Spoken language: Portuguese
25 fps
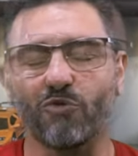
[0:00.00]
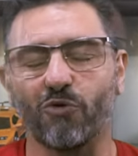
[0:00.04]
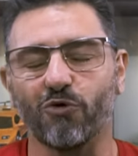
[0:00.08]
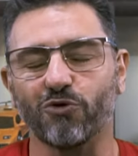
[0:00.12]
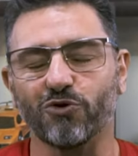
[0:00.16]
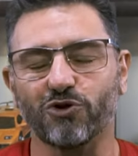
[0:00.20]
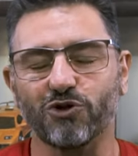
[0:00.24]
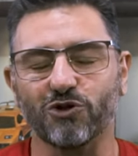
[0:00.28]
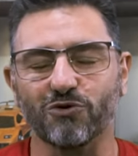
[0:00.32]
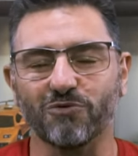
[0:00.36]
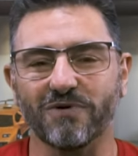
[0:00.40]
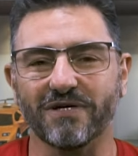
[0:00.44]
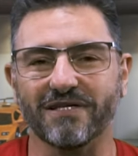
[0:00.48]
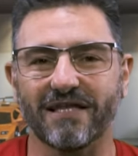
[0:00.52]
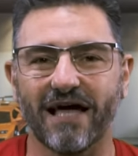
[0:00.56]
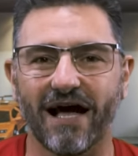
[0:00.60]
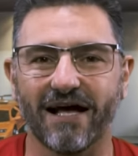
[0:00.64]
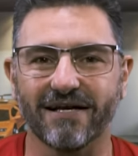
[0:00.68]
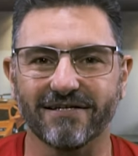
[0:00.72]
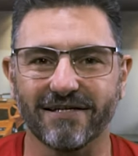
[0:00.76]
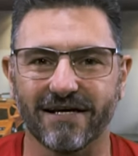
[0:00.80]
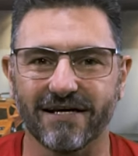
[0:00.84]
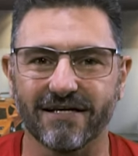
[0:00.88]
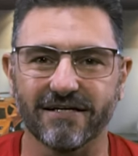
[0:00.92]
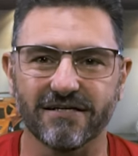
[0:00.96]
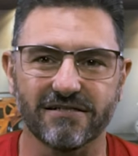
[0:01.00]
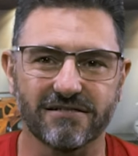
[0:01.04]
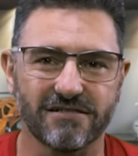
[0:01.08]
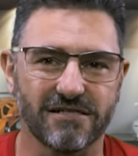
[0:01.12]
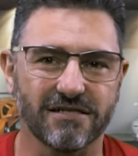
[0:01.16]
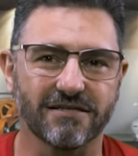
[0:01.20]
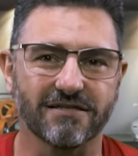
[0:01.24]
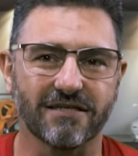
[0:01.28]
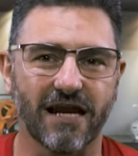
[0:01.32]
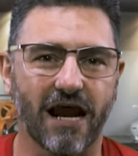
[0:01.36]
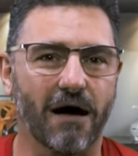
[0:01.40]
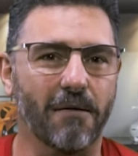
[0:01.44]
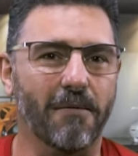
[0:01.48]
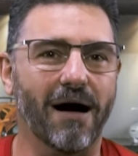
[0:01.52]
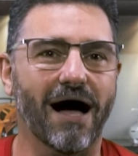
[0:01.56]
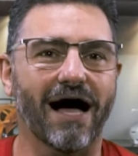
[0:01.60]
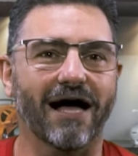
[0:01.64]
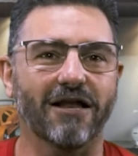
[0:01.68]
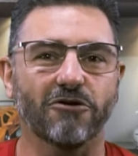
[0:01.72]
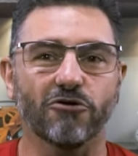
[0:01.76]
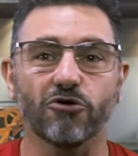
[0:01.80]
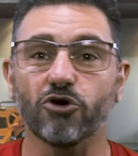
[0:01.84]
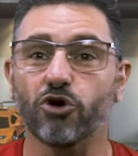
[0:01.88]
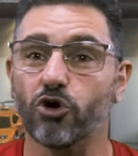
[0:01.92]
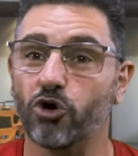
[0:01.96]
continuidade a este
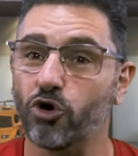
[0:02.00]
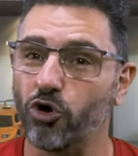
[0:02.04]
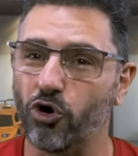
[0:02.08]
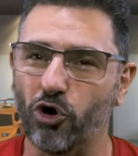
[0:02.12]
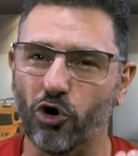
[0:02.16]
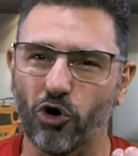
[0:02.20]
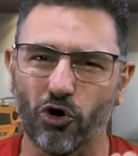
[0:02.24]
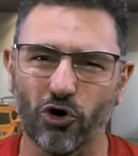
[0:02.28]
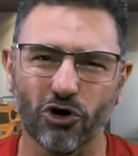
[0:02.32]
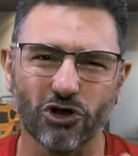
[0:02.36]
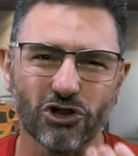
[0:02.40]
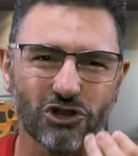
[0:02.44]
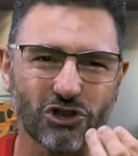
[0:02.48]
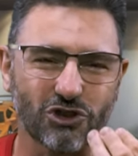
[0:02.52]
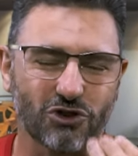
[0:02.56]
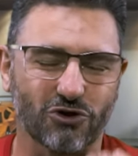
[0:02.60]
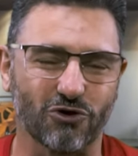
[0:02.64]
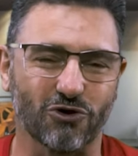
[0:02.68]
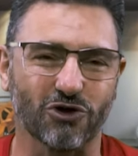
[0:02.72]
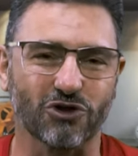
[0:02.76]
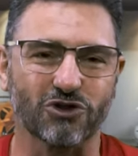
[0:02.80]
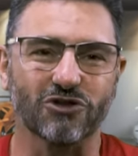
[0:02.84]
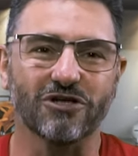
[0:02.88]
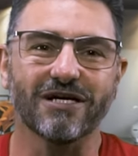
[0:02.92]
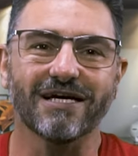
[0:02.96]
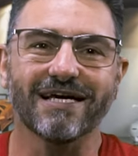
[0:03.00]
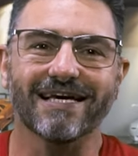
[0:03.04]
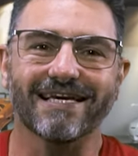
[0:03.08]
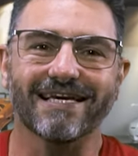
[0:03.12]
trabalho gostoso